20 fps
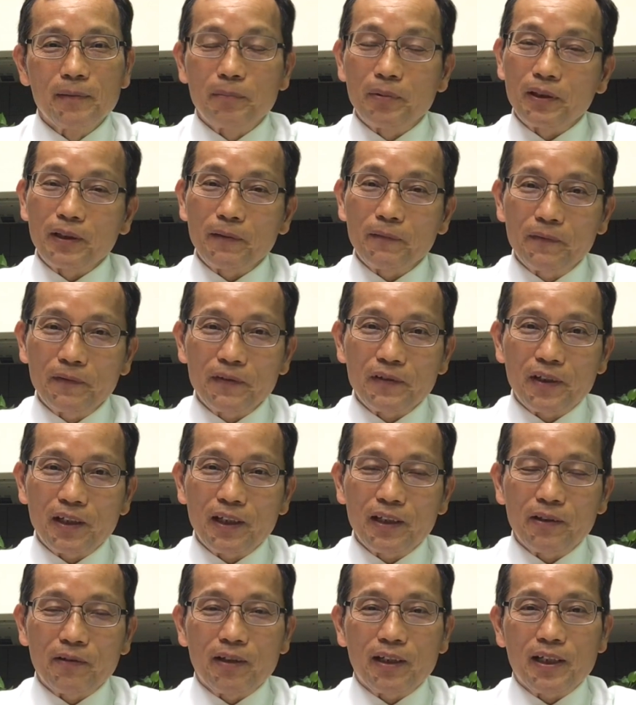不能父
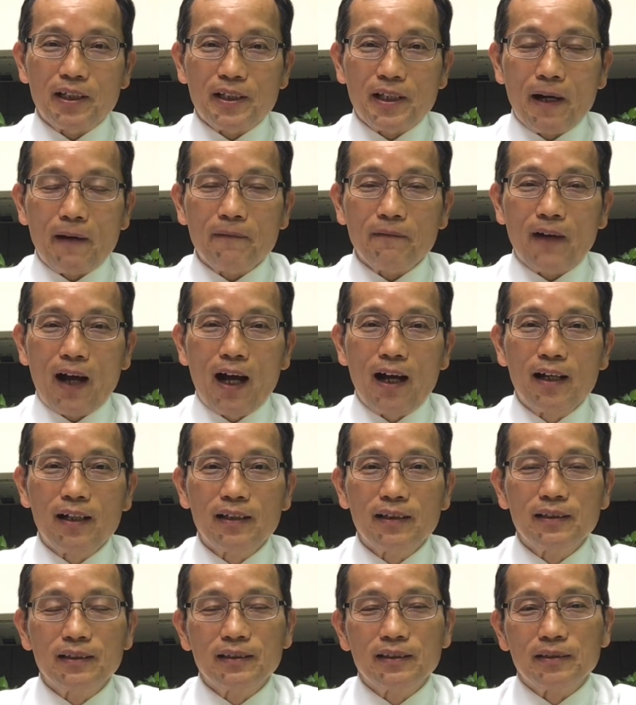亲有一个想法。
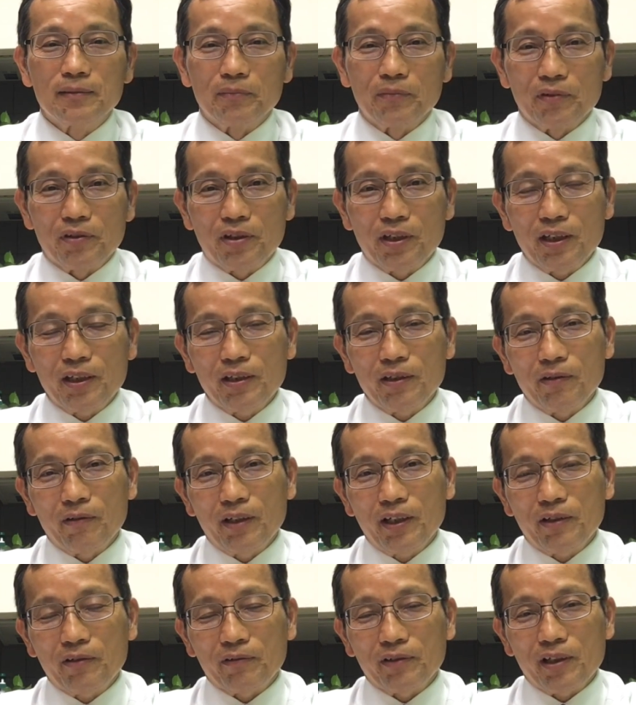母亲
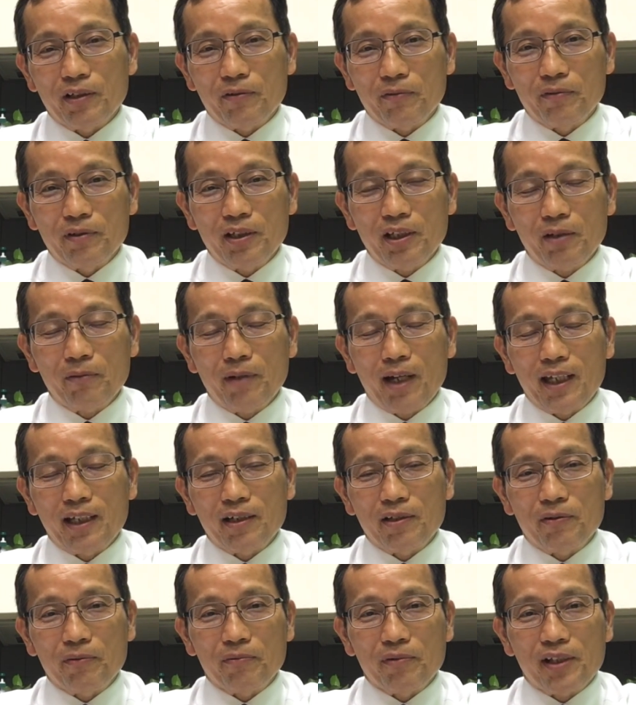有一种的主，另外一
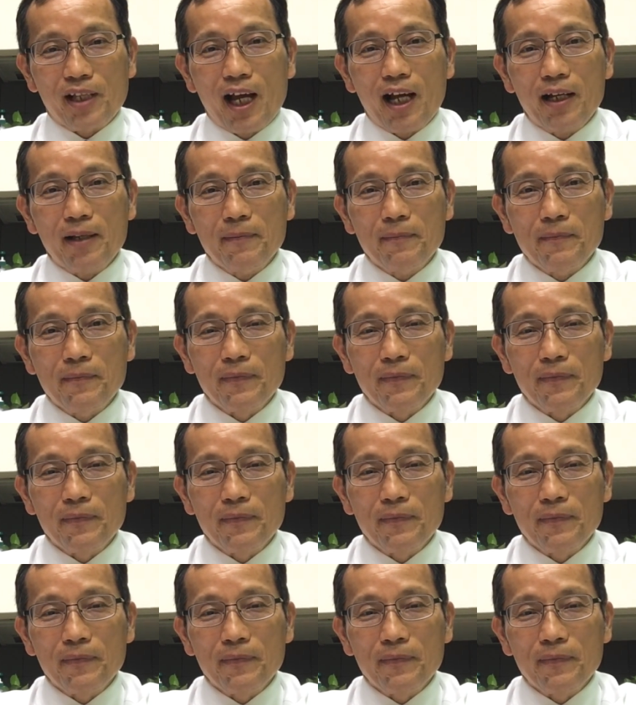个主张，